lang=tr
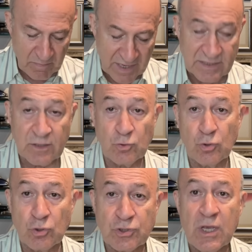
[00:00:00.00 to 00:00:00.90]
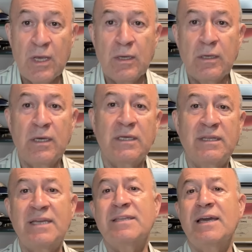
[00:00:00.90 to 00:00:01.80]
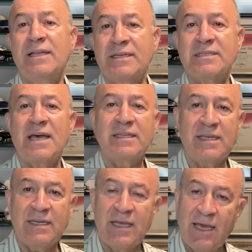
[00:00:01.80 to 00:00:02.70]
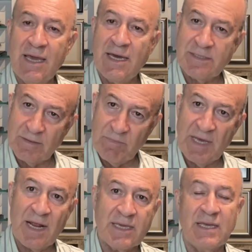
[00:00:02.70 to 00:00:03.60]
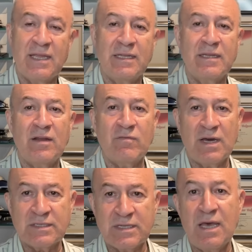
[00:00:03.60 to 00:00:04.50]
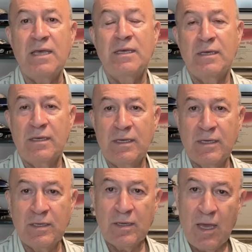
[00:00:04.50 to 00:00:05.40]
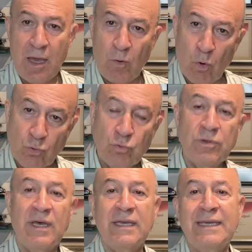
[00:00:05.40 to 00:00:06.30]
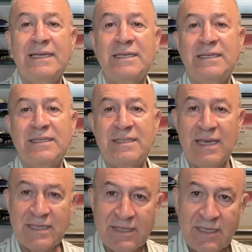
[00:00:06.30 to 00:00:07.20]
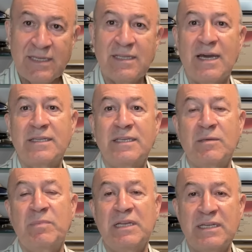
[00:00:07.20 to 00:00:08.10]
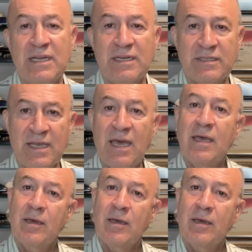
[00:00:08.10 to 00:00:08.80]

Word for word: bahsediyoruz. Ee, detayları zaten eğer merak edenler varsa e, onunla ilgili teknik taktik bilgileri de